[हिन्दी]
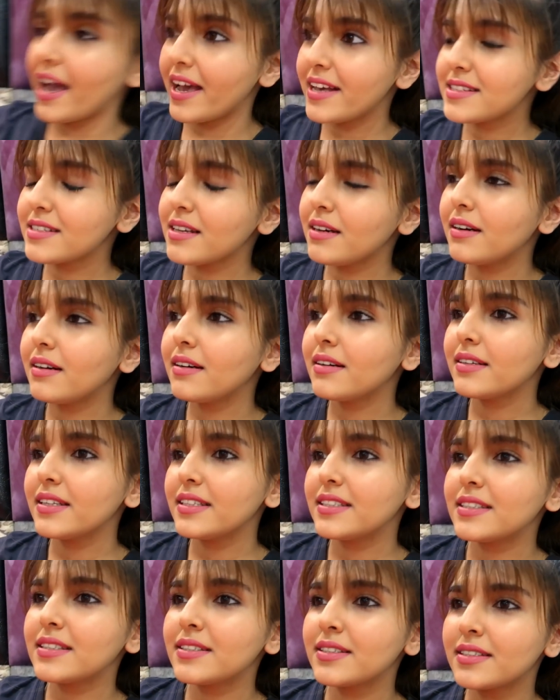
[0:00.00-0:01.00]
गाइज
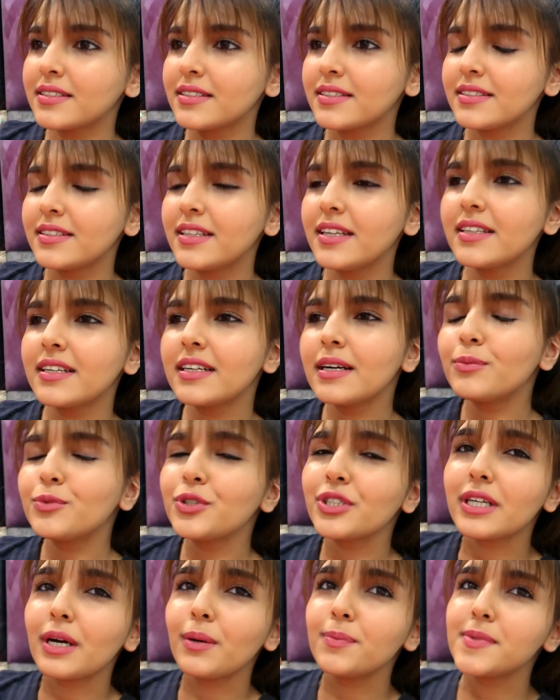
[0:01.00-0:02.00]
इस दिन का
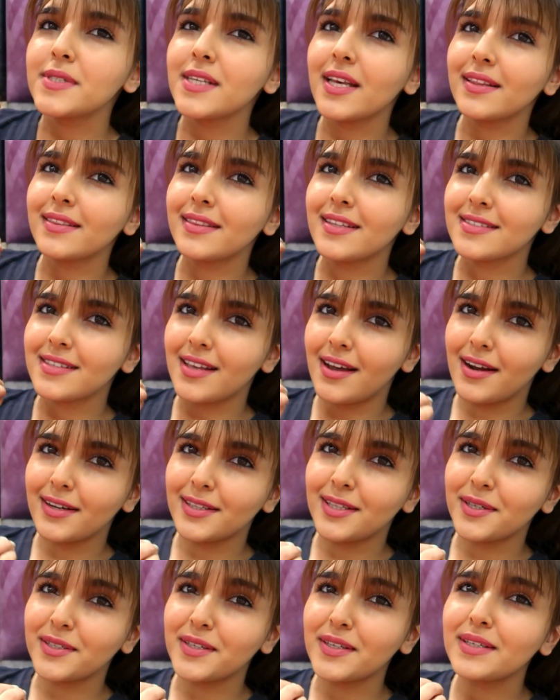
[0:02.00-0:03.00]
मुझे कब से
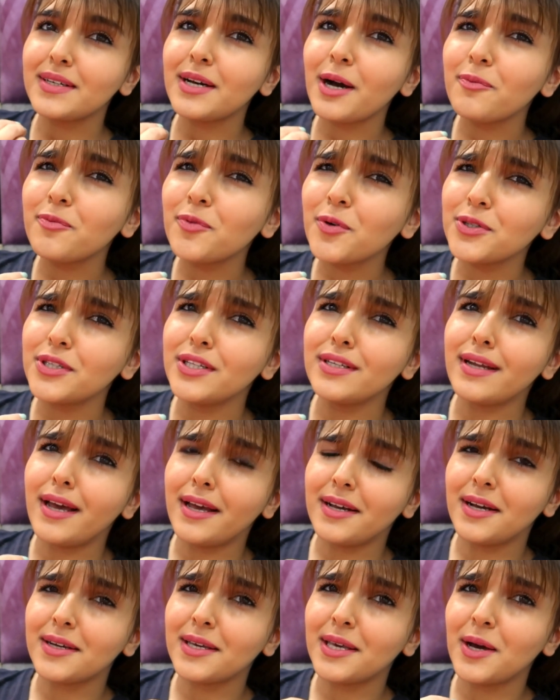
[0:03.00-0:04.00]
इंतज़ार था कि कब वो दिन
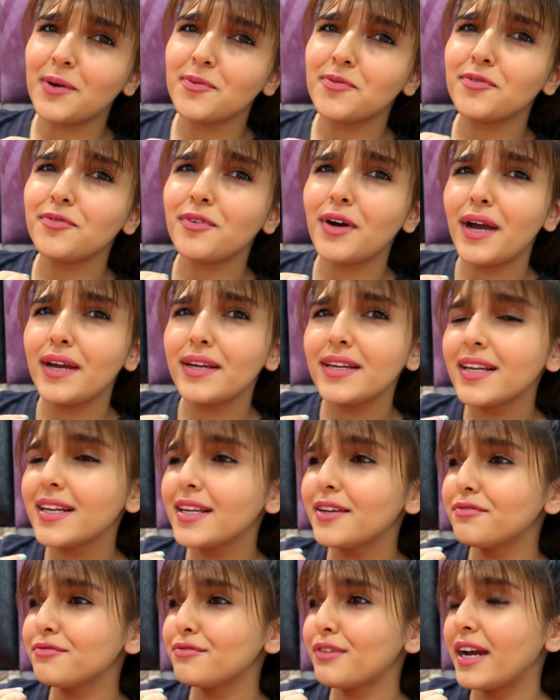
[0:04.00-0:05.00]
आएगा कि हम
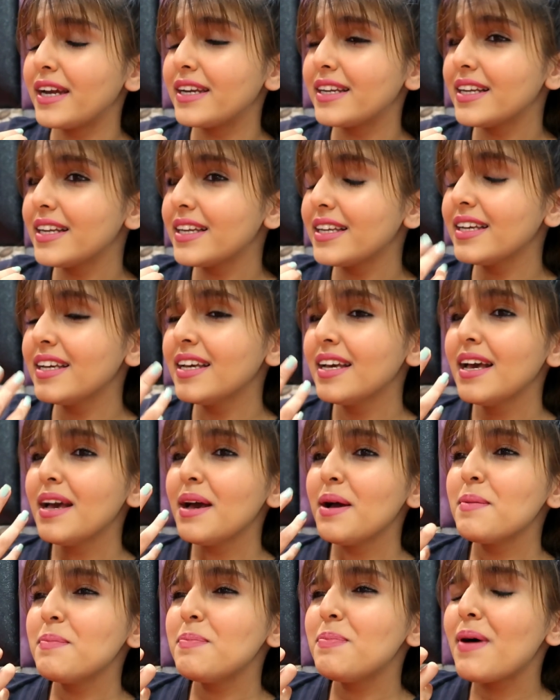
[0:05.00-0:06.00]
फाइनली फाइनली
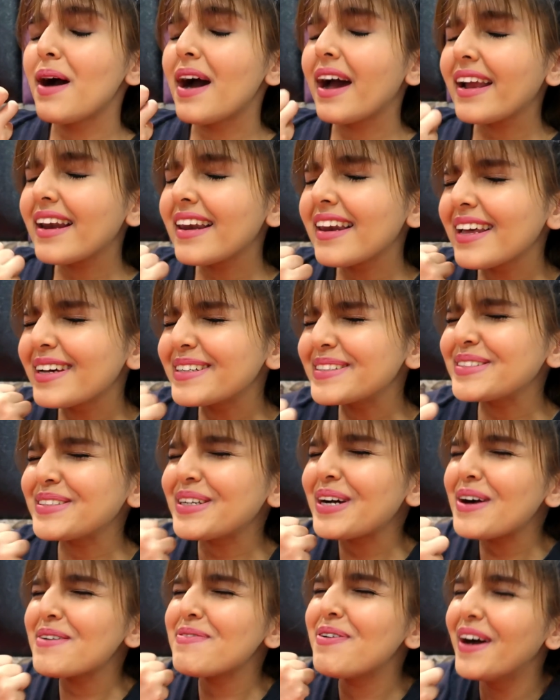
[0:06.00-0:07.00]
पार्लर
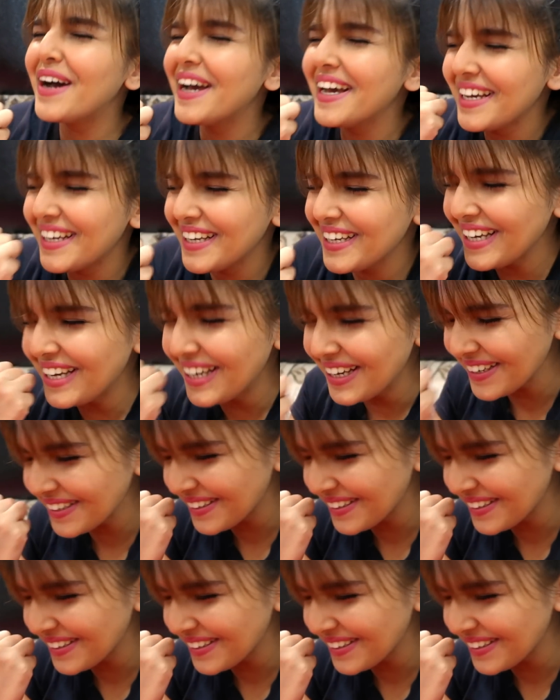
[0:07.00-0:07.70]
जा पाए